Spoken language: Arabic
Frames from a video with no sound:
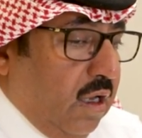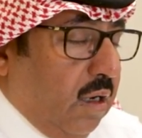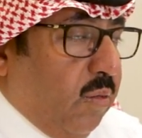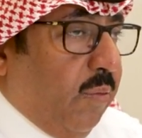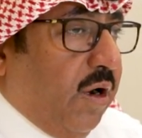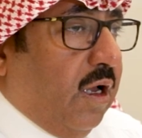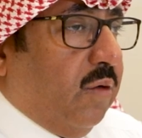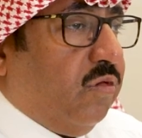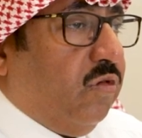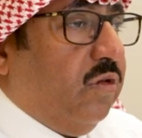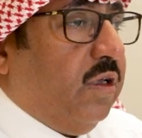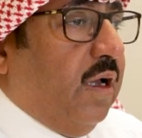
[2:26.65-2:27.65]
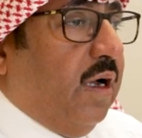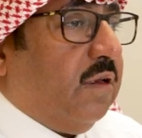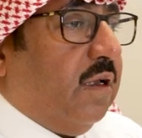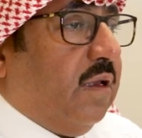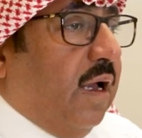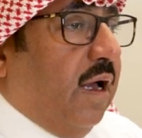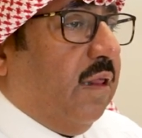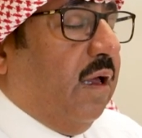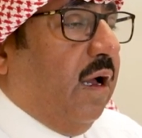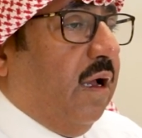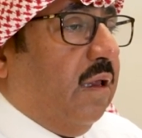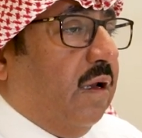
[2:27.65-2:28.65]
المملكة العربية السعودية أعطت
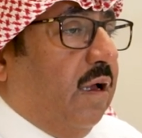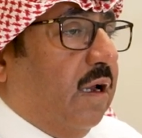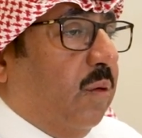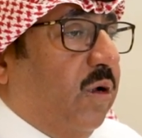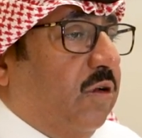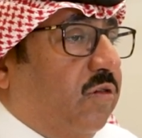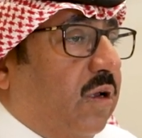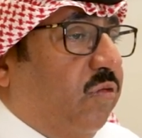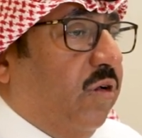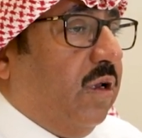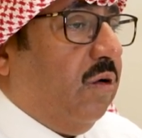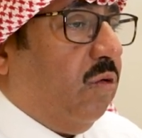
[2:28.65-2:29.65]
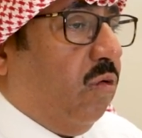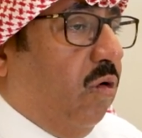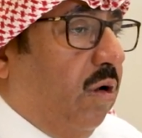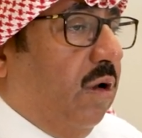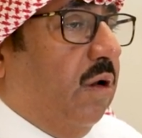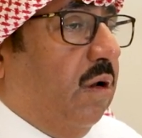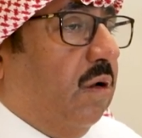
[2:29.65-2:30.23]
هذا أيضا الحرمين الشريفين كل